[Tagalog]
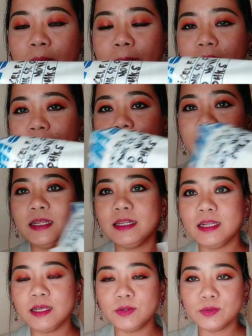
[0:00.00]
Pinadala
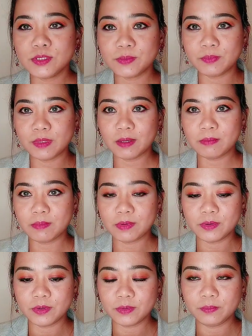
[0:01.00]
nila nung
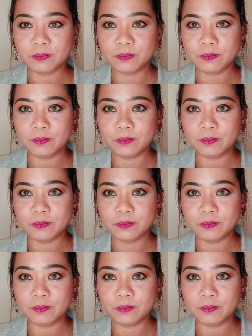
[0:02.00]
September